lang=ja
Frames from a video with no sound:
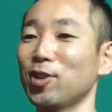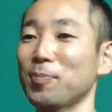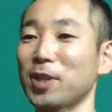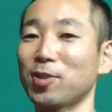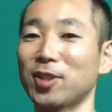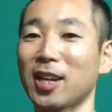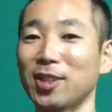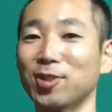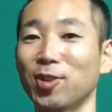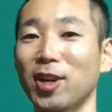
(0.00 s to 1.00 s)
やっぱ人に
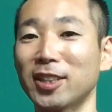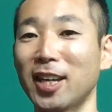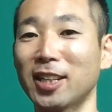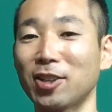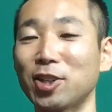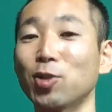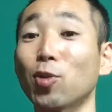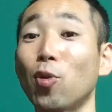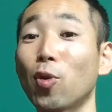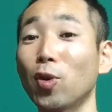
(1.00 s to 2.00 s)
感動を与えたり人の
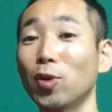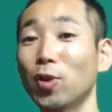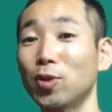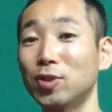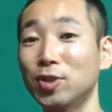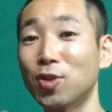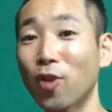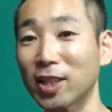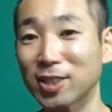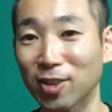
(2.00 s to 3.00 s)
心を動
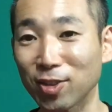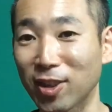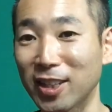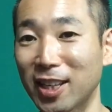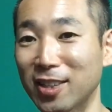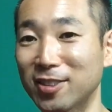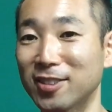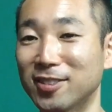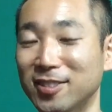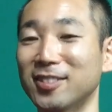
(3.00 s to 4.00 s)
かすことができる、
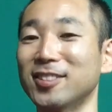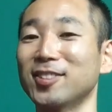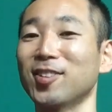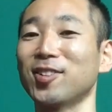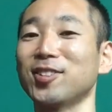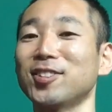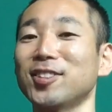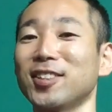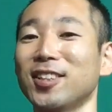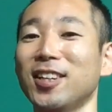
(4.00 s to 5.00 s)
うん、そうい
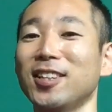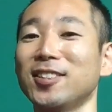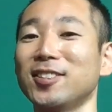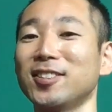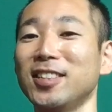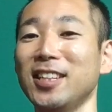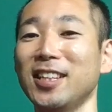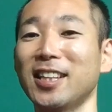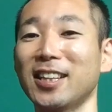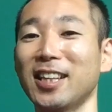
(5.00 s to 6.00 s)
う風に
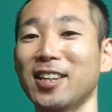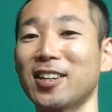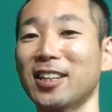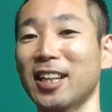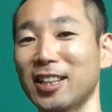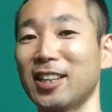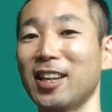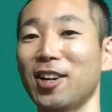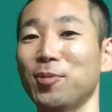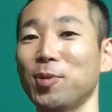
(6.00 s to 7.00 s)
なっていくかなって
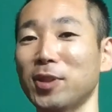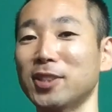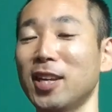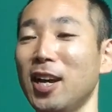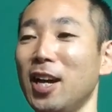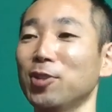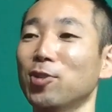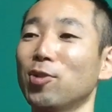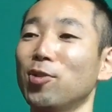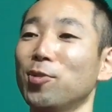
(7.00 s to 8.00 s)
思いますあの
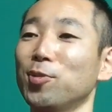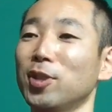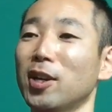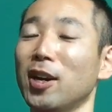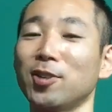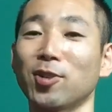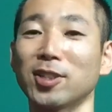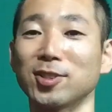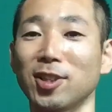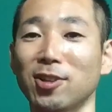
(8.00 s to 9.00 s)
今後もね彼の
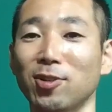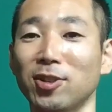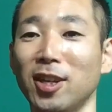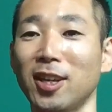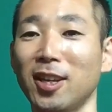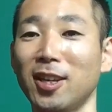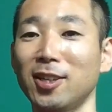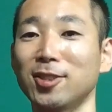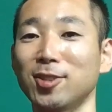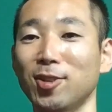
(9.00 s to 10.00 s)
活躍をね
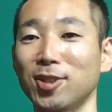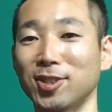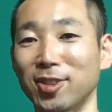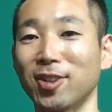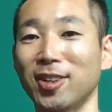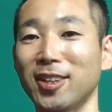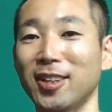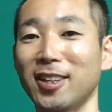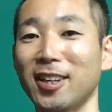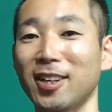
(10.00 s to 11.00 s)
すごいすごい
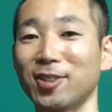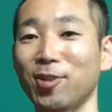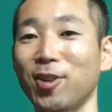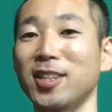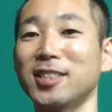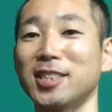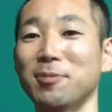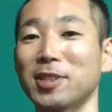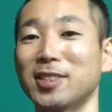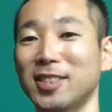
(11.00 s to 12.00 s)
あの応援して
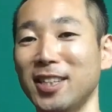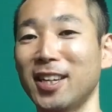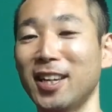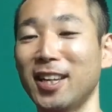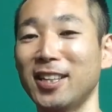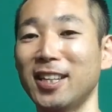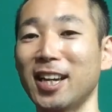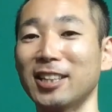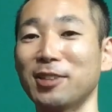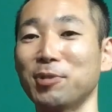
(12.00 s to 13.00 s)
ますし
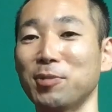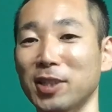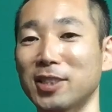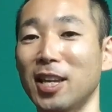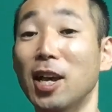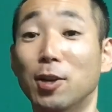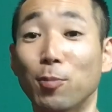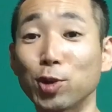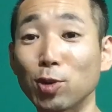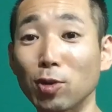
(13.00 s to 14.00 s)
願ってもいます
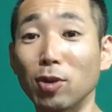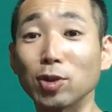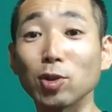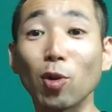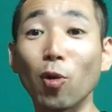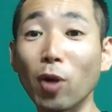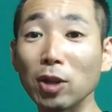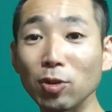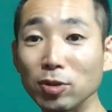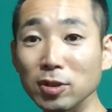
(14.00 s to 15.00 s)
もちろんその他
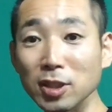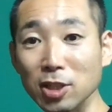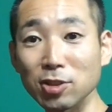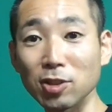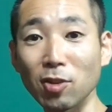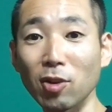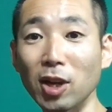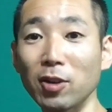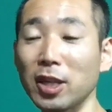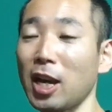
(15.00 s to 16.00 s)
の選手今回
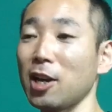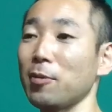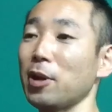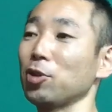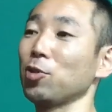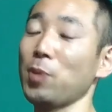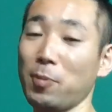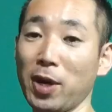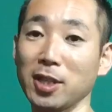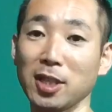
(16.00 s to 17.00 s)
はね早々とまあ
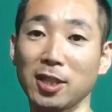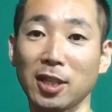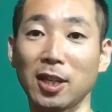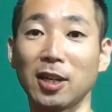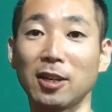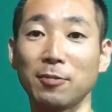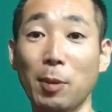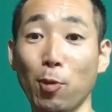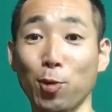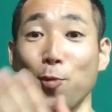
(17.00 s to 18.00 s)
負けちゃった、まあ、
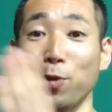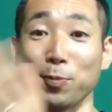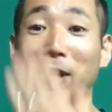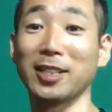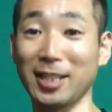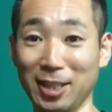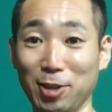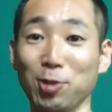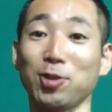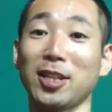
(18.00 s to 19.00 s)
僕も負けちゃってる一
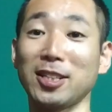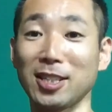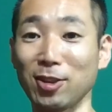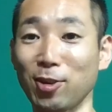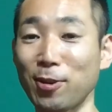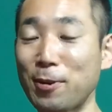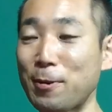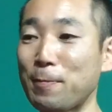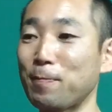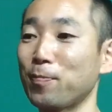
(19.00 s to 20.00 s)
人なんですけど
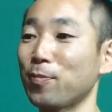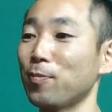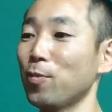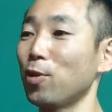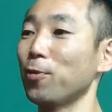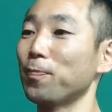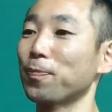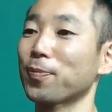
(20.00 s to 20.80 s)
も